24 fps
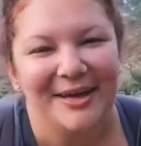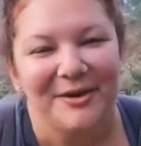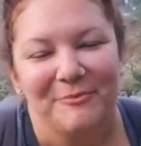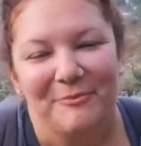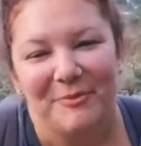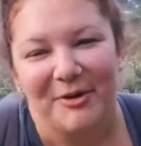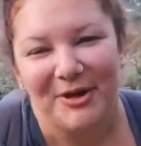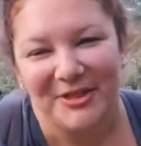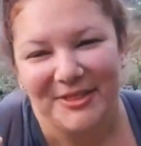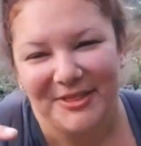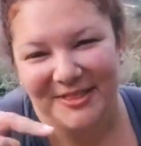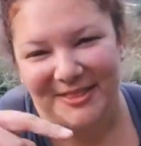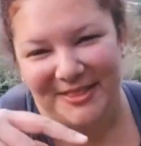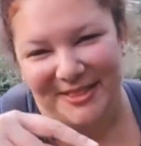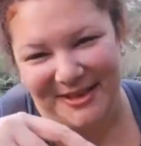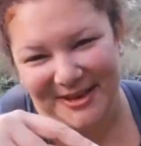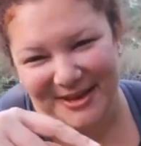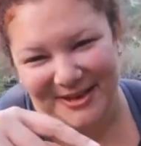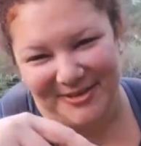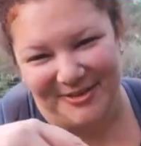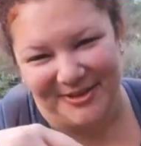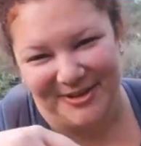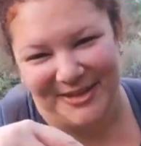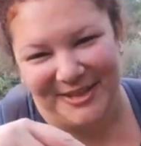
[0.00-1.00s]
Bota
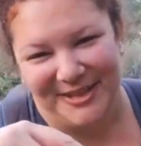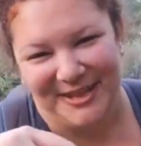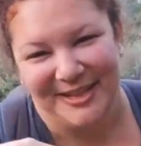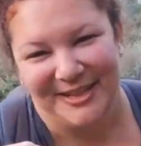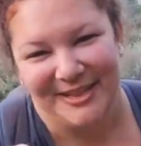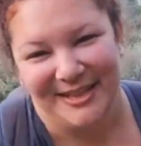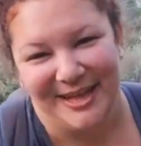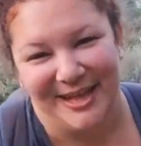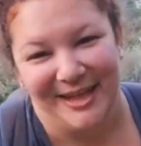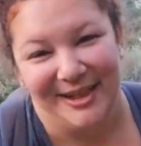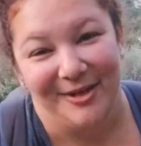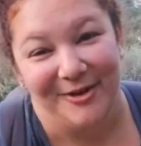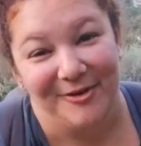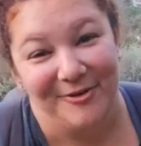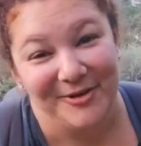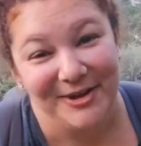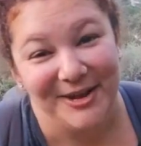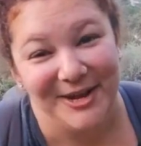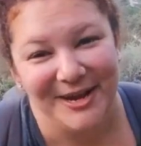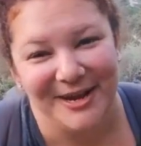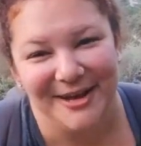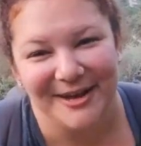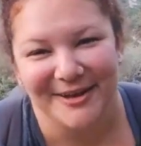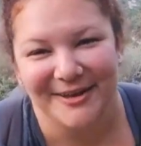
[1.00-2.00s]
escrito aqui na tela, ó o
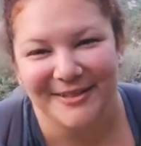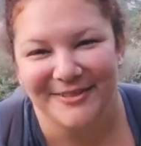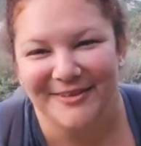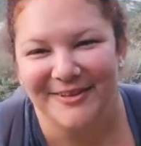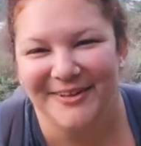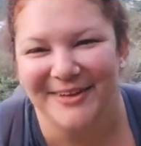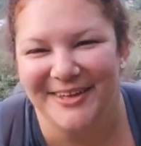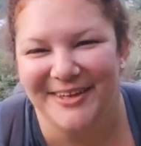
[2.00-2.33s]
orégano.